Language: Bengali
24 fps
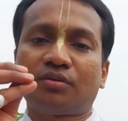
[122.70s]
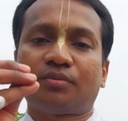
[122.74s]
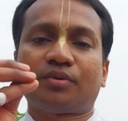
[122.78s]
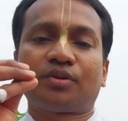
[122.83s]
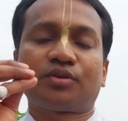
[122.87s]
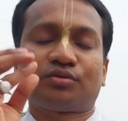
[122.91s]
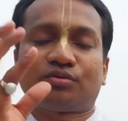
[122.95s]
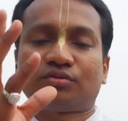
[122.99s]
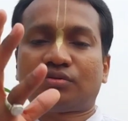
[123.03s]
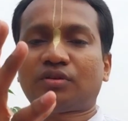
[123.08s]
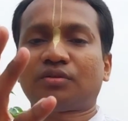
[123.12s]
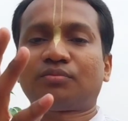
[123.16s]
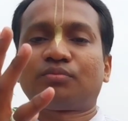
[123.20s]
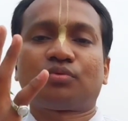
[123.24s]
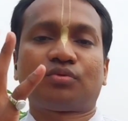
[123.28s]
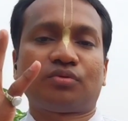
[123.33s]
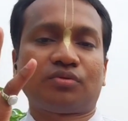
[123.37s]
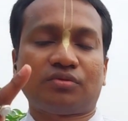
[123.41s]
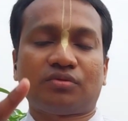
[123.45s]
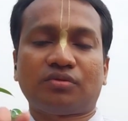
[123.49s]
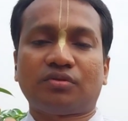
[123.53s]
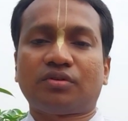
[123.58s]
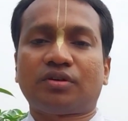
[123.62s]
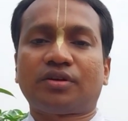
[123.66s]
বাসনা পূরণ
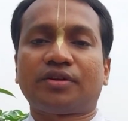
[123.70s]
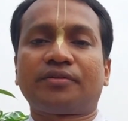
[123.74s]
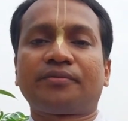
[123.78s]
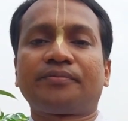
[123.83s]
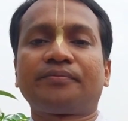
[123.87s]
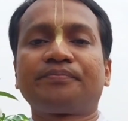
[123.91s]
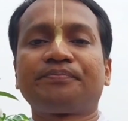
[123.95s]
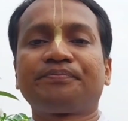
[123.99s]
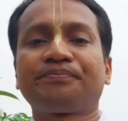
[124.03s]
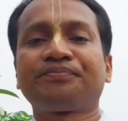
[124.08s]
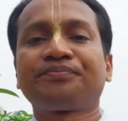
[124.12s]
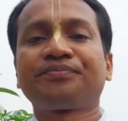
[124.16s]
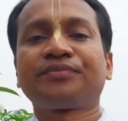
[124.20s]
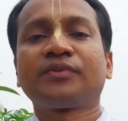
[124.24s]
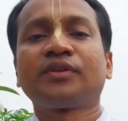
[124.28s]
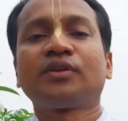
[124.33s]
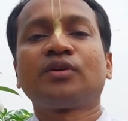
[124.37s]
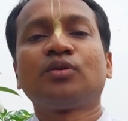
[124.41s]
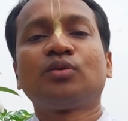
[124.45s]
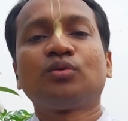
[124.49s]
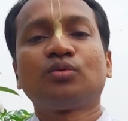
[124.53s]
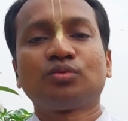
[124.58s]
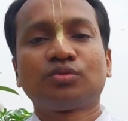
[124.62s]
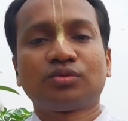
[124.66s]
করে
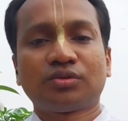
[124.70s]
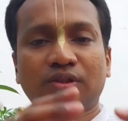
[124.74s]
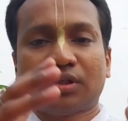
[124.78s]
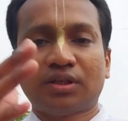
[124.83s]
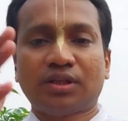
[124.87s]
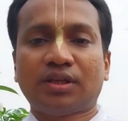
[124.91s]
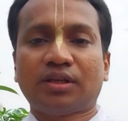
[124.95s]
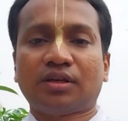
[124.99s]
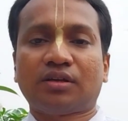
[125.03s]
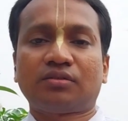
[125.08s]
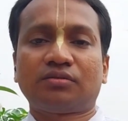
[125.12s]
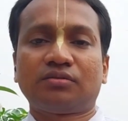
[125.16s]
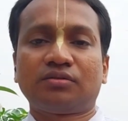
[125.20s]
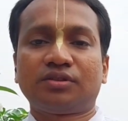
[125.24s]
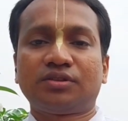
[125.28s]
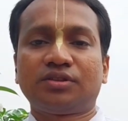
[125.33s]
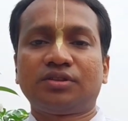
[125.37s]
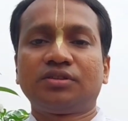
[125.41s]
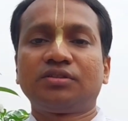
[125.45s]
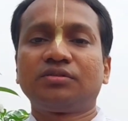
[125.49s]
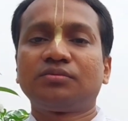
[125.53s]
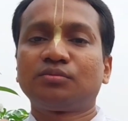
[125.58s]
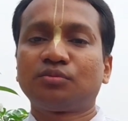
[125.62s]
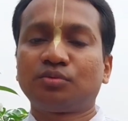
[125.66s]
উত্থান একাদশী
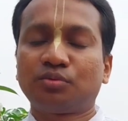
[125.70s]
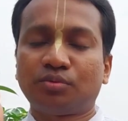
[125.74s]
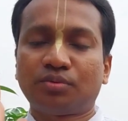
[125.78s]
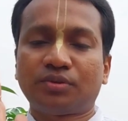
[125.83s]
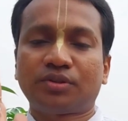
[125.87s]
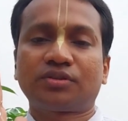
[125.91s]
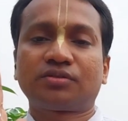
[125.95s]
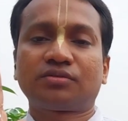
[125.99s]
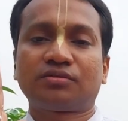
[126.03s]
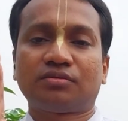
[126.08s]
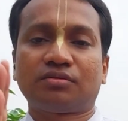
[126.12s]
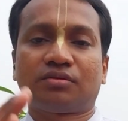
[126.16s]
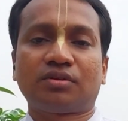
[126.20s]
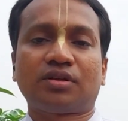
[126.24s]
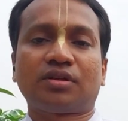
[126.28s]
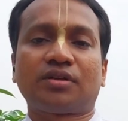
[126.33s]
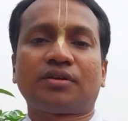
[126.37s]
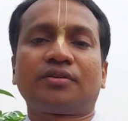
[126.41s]
উপবাস করলে